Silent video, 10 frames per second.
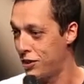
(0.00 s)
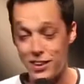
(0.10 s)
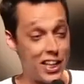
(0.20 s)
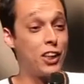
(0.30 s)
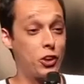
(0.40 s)

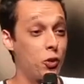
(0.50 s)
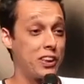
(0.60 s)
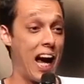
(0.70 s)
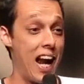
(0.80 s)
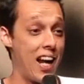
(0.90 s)
Você acha que os
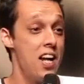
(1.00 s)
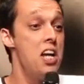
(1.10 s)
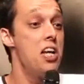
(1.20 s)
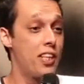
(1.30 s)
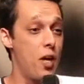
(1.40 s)
caras
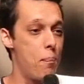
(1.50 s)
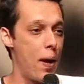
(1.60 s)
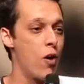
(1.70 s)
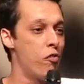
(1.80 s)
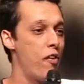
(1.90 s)
que
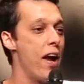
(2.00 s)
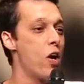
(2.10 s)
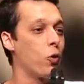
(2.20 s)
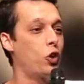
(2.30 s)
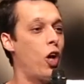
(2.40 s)
pegam um
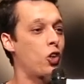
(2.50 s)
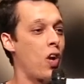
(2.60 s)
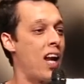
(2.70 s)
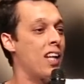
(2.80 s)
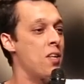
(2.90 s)
veículo de uma
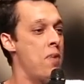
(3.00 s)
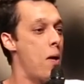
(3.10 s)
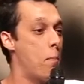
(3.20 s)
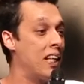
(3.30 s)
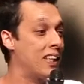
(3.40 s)
tonelada e meia,
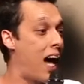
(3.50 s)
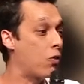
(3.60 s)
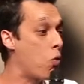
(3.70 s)
blindado,